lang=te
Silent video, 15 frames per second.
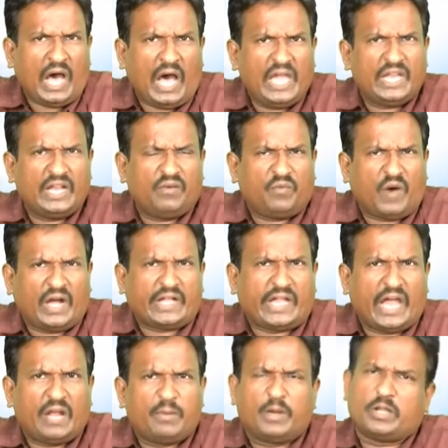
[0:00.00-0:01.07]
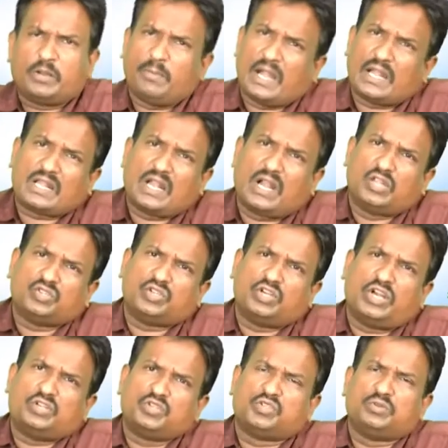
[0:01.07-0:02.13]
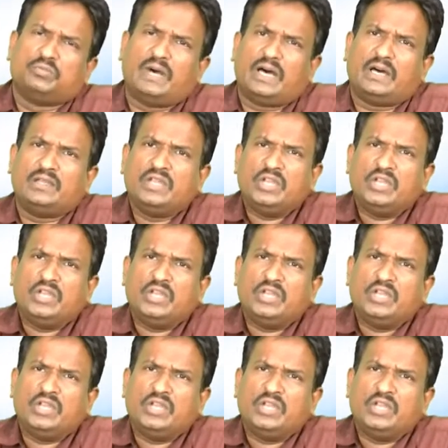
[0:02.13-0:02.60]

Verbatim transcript: ఆయన వాక్యాన్ని బట్టి మాట్లాడుతున్నాడు సుమా